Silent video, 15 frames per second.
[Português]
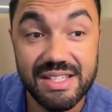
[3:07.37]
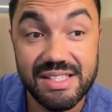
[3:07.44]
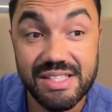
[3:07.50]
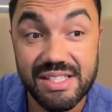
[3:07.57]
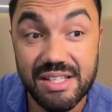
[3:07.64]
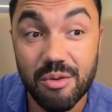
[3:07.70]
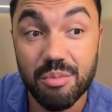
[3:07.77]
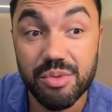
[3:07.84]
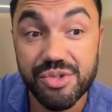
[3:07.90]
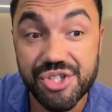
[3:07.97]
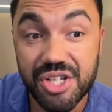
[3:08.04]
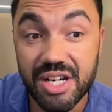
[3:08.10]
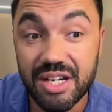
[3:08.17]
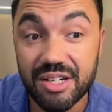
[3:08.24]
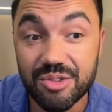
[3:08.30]
Eles estão
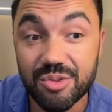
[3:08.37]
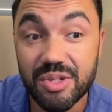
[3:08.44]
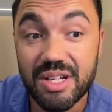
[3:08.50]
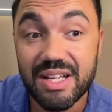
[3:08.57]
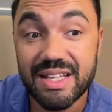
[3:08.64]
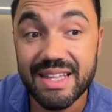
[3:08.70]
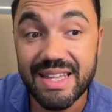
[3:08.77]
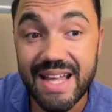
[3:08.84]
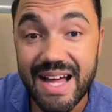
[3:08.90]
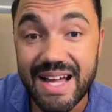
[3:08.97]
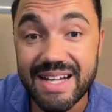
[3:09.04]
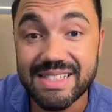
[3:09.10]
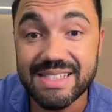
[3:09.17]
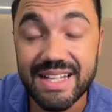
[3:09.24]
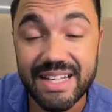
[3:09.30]
buscando
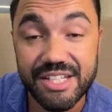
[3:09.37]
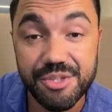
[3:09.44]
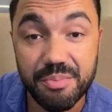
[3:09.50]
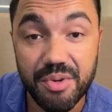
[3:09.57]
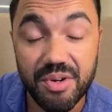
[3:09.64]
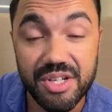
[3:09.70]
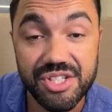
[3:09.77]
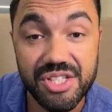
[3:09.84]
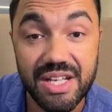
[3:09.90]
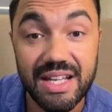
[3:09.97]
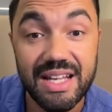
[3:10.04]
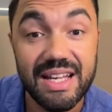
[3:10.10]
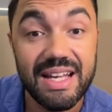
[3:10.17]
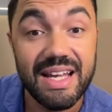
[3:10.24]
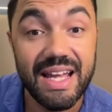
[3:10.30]
dar essa
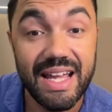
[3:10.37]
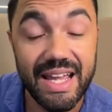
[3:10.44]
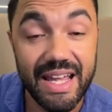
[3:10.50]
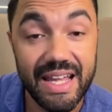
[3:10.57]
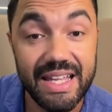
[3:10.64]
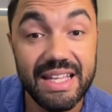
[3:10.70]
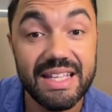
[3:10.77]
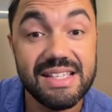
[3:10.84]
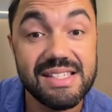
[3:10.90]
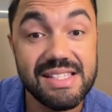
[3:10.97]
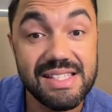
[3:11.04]
resposta em